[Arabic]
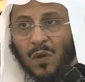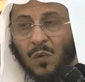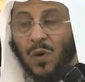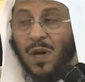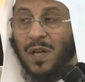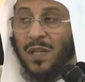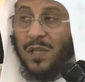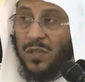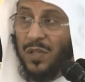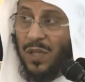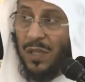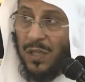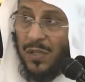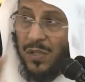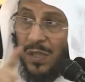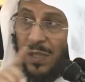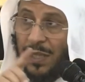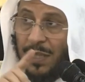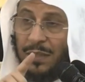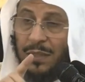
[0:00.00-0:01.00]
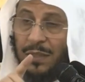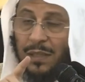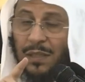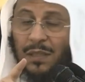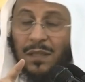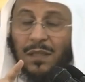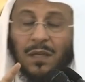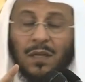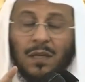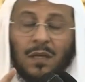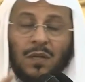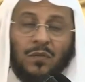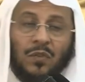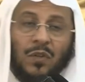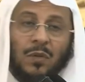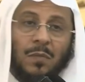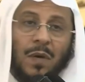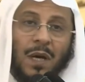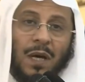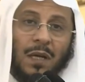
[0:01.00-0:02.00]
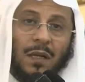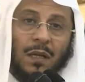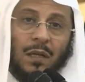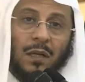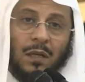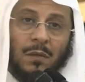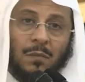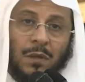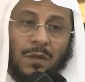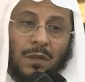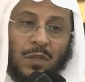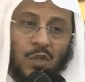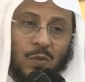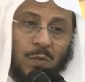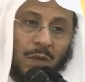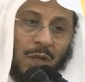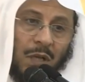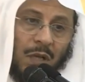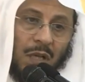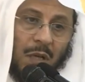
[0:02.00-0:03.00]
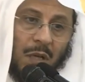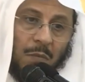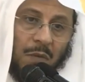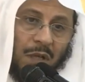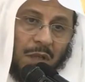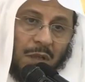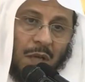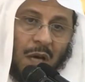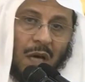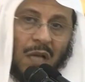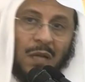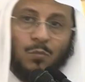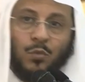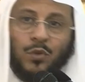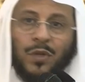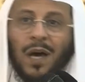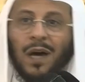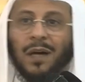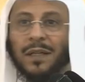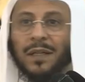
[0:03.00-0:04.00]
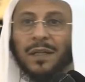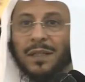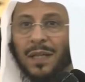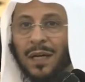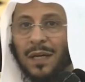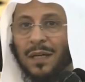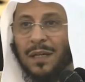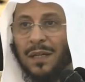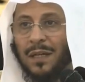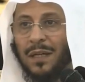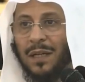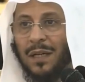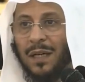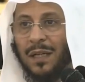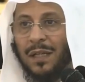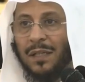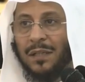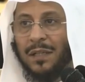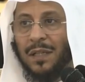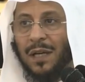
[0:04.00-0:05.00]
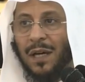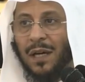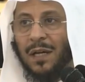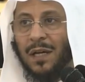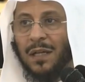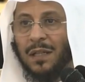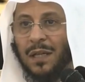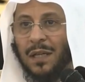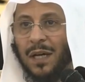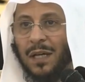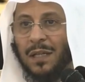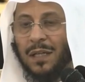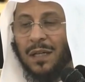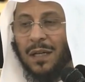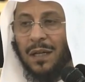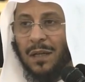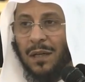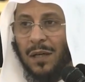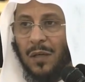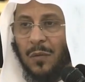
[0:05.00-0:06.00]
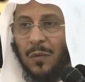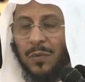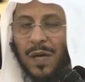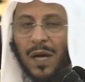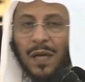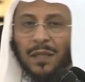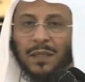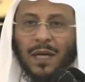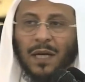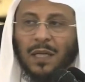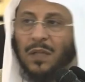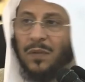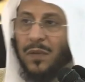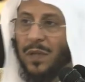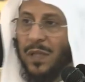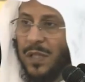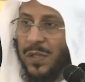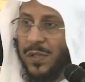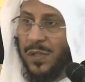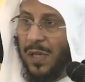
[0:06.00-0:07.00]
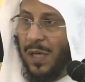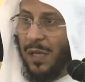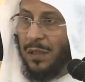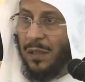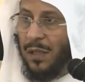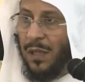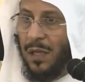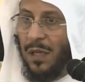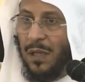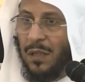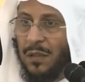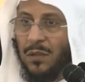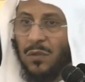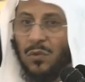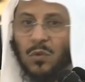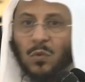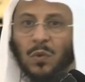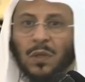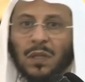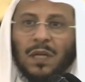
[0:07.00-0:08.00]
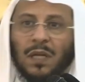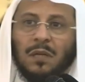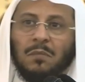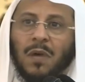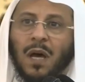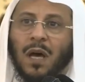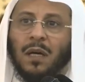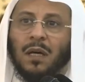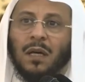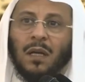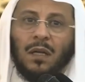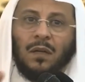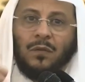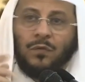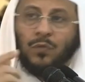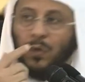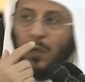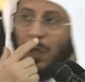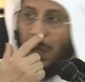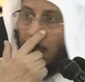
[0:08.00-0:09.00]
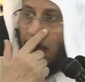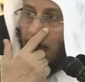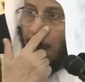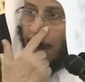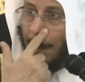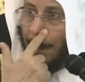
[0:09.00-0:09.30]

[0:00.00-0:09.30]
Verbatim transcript: وهذا إن شاء الله سيأتي في محله بالنسبة لليمين المنعقدة التي انعقد عليها القلب كان يحلف الإنسان يقول والله ما أكلم فلان